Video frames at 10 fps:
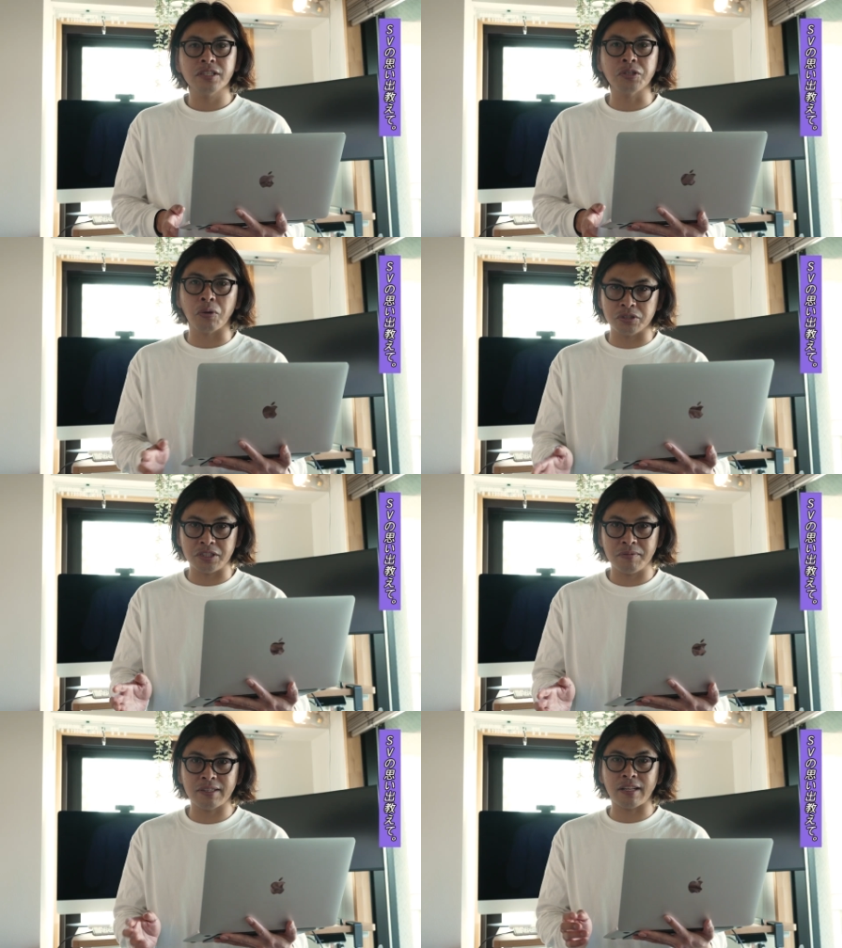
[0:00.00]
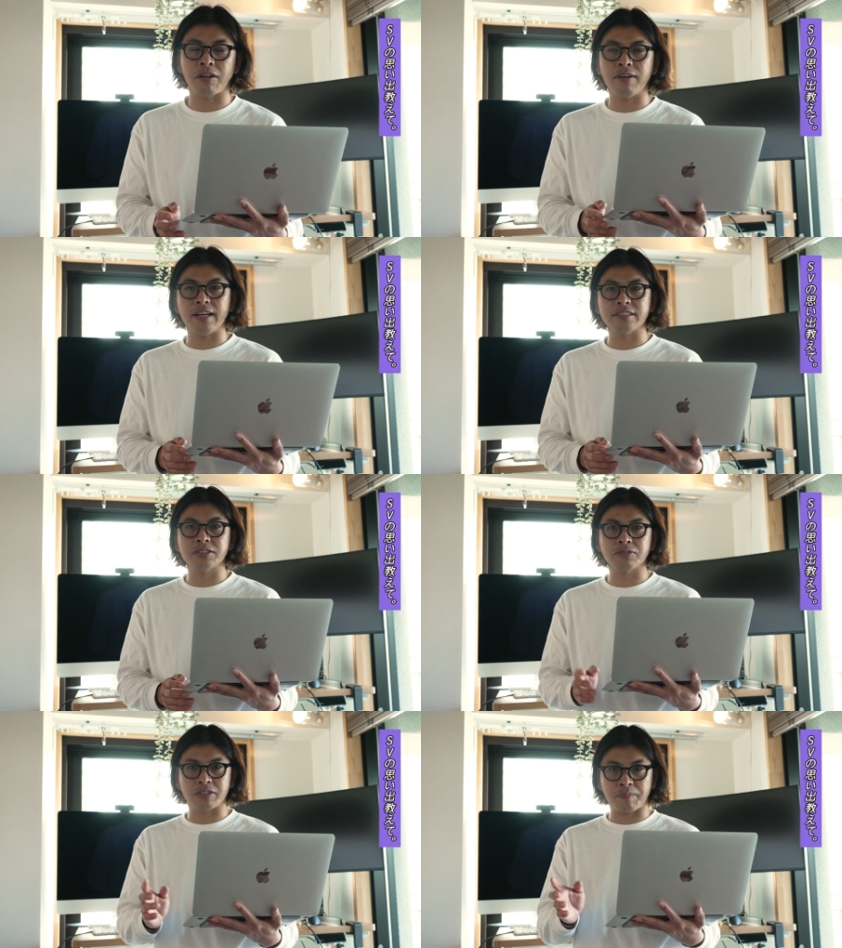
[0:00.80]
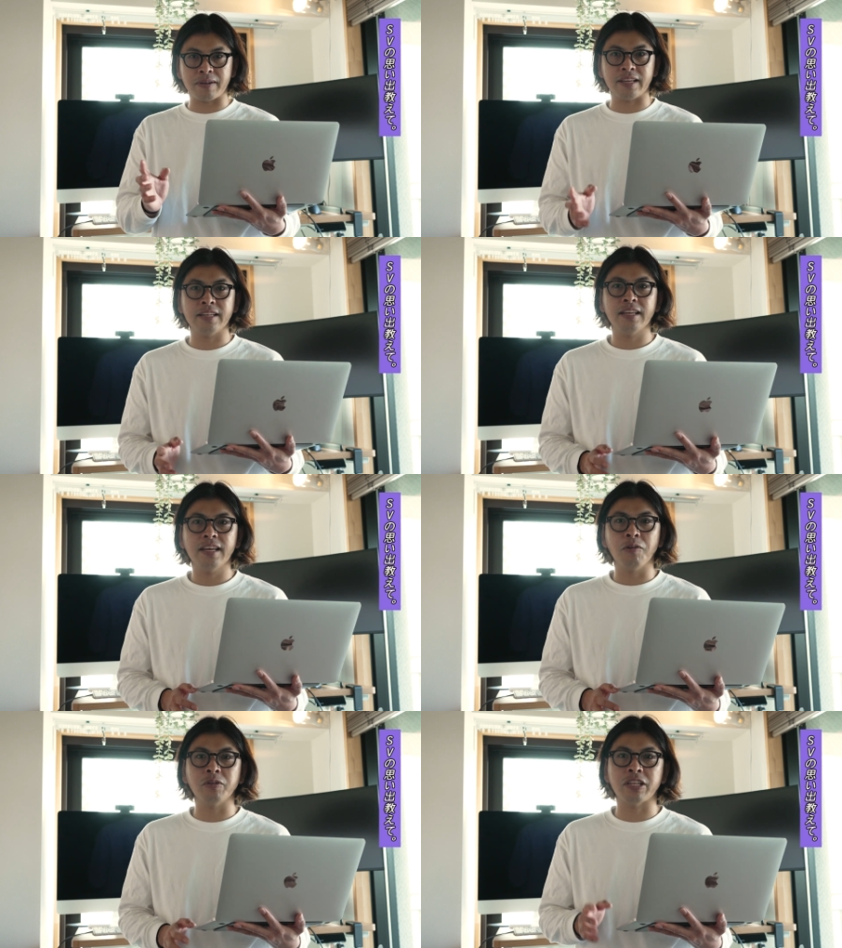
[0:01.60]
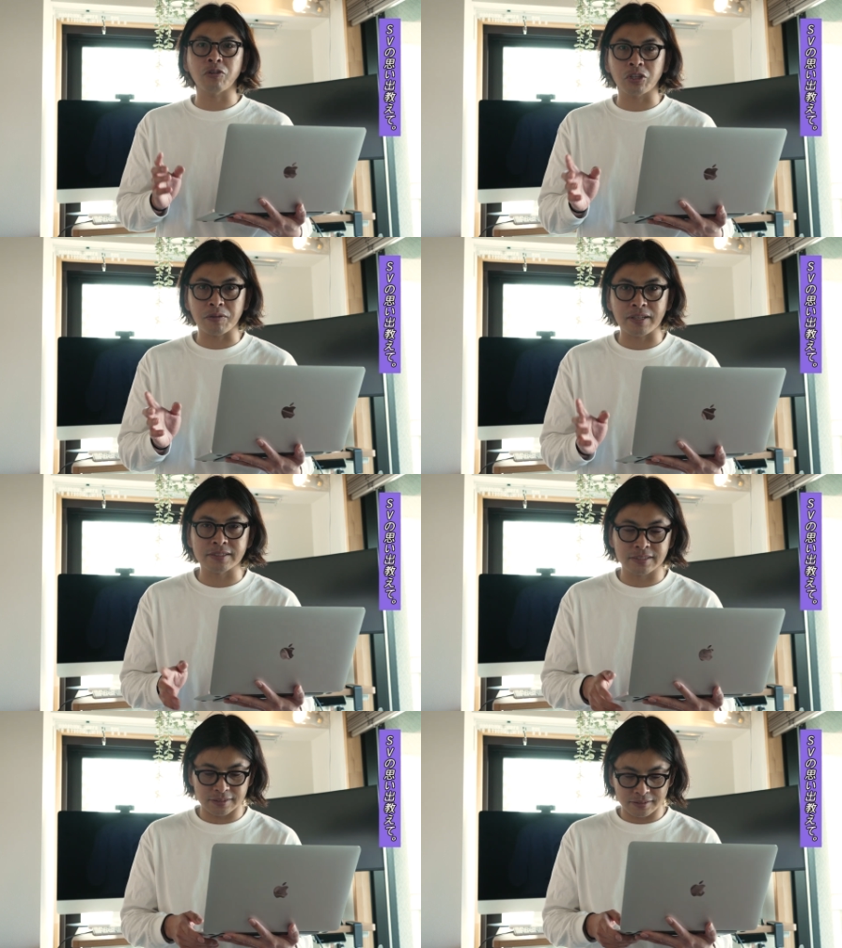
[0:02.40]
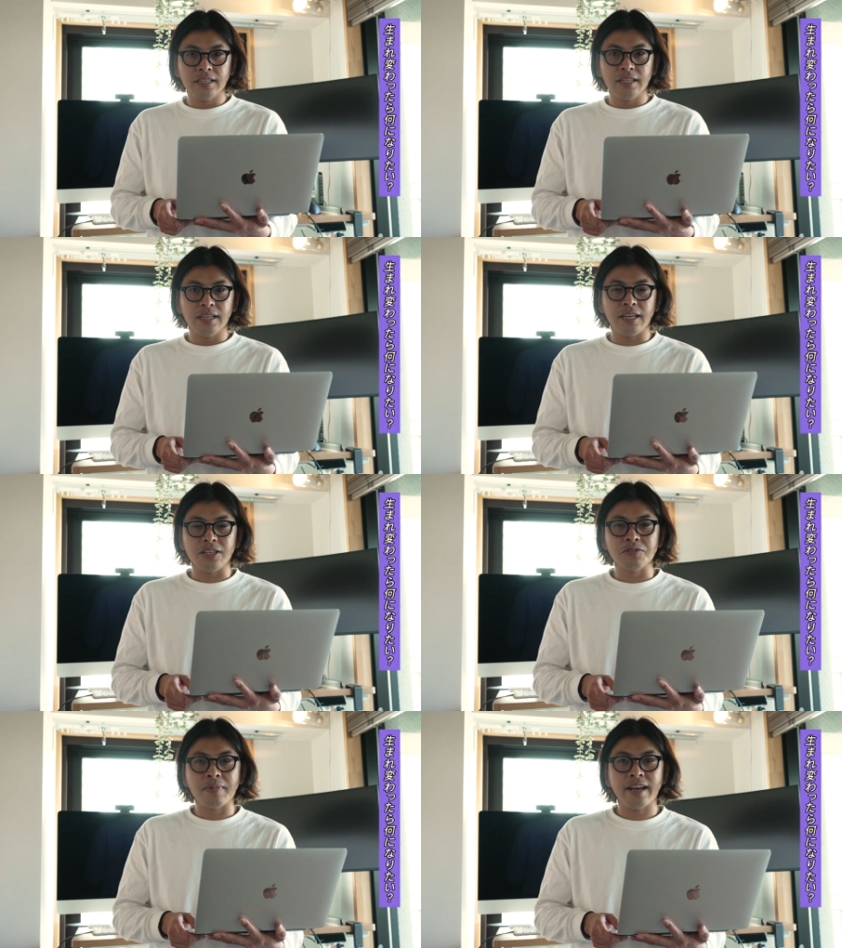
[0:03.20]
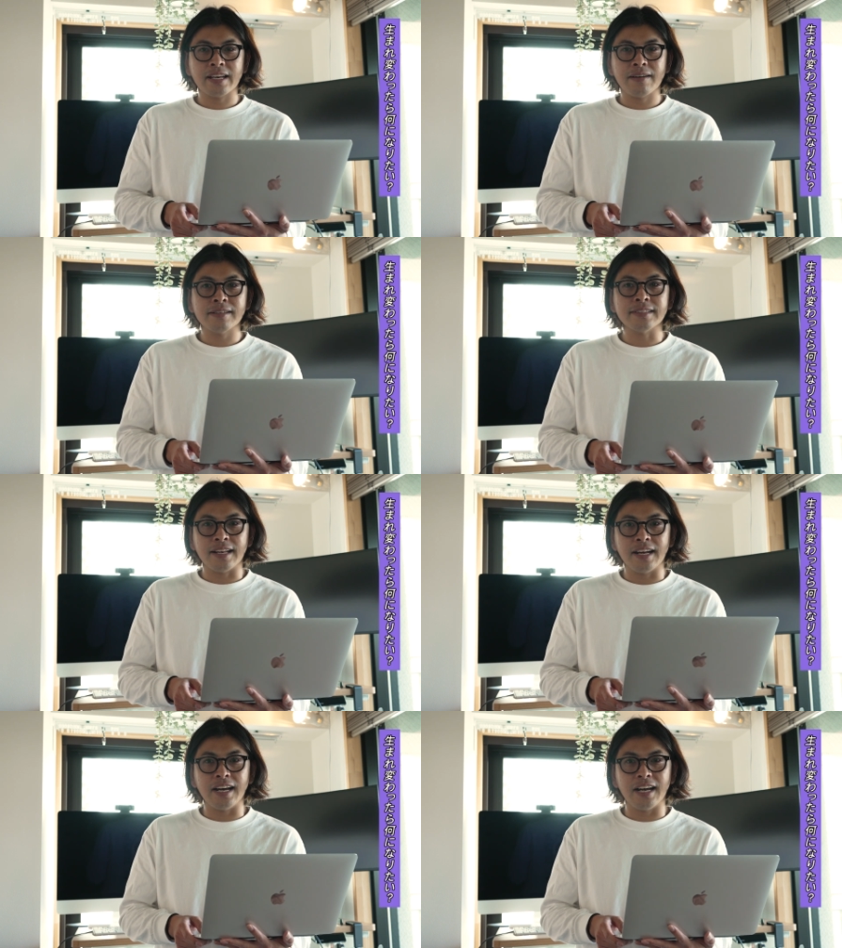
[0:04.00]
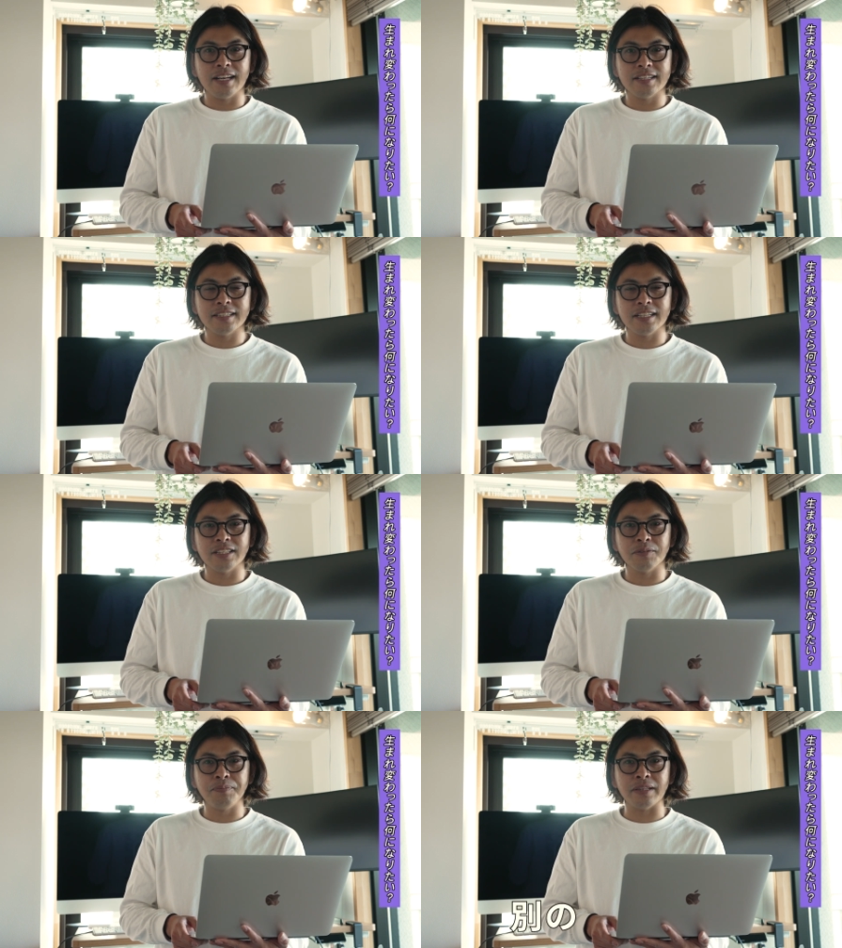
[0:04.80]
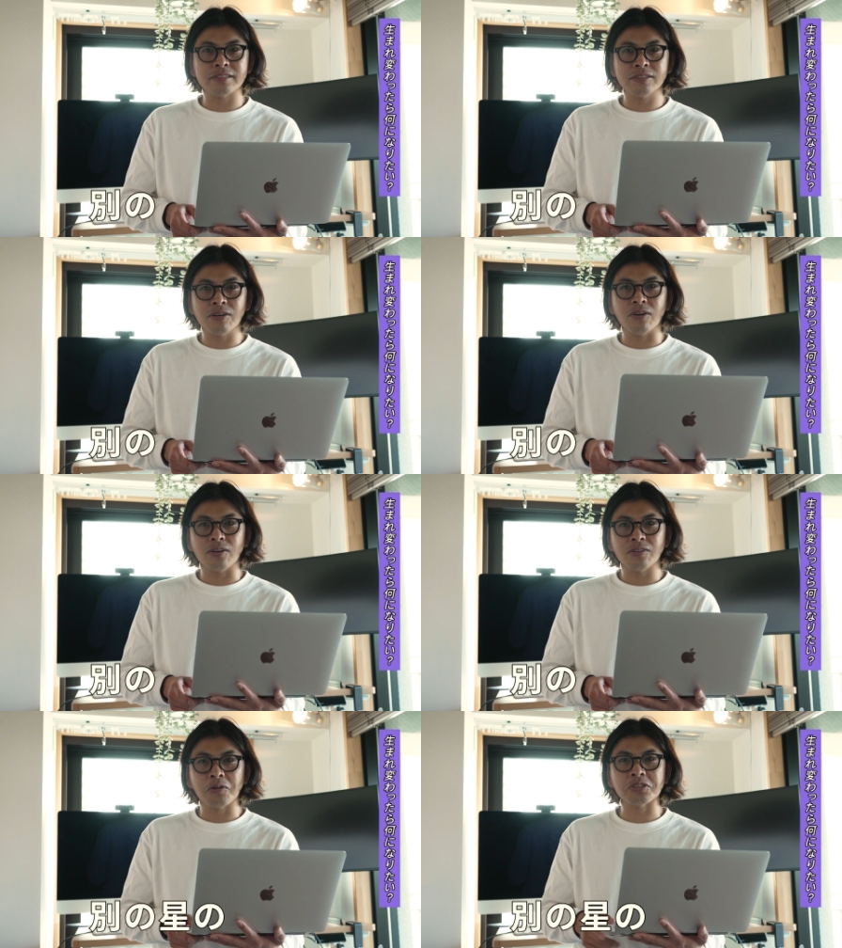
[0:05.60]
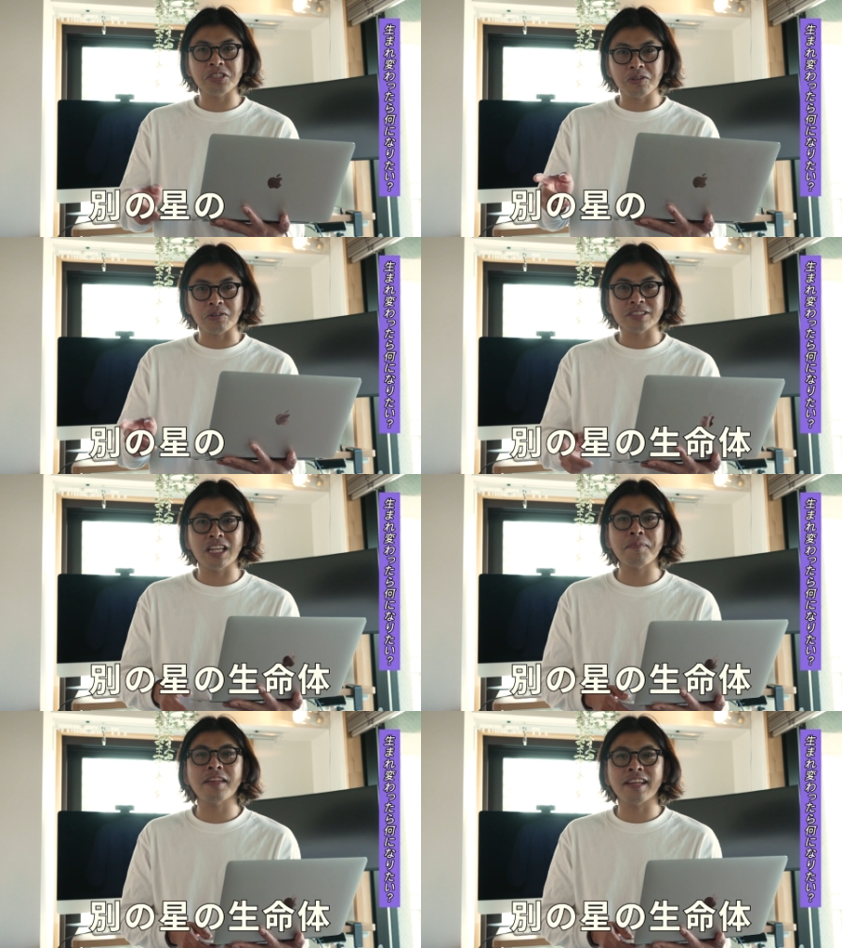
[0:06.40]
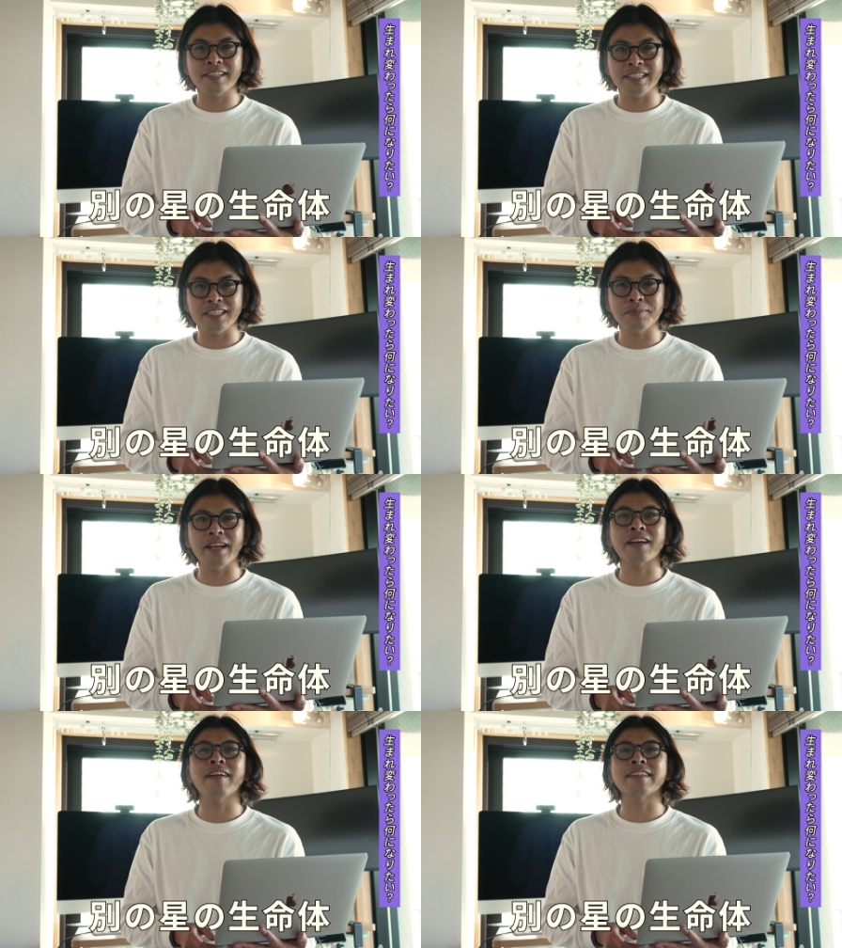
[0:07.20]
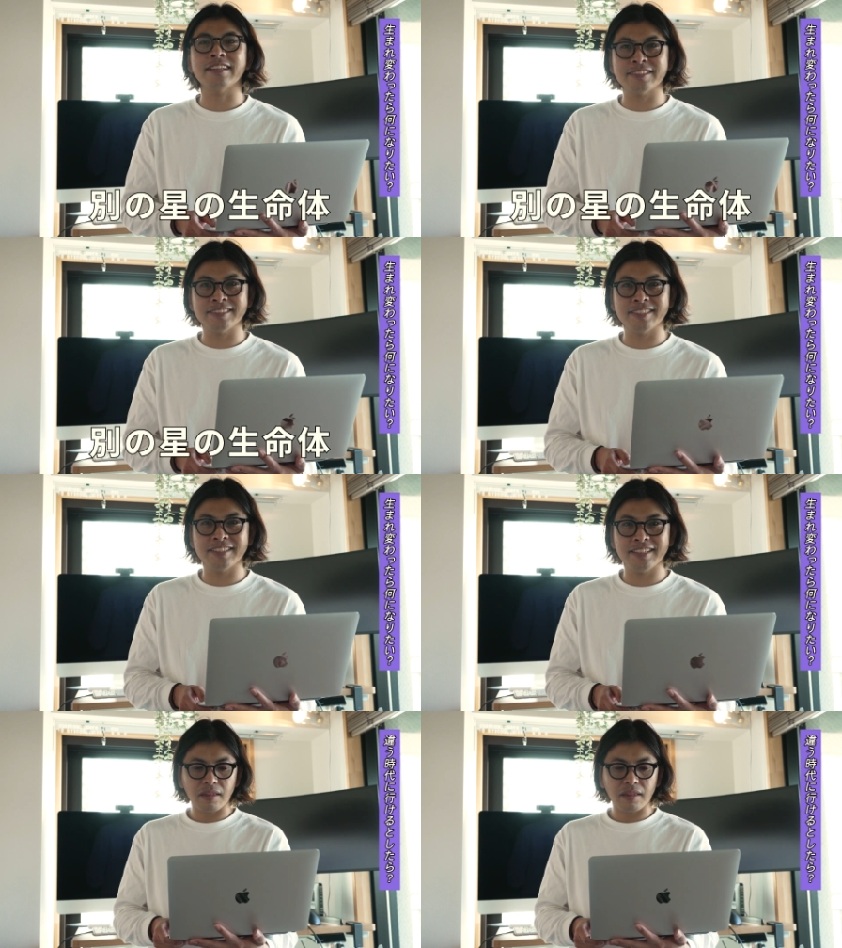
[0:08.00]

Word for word: 行事みたいなのは、すごいやっぱり思い出に残ってます。え、生まれ変わるなら、あの、別の星の生命体に生まれ変わりたいです。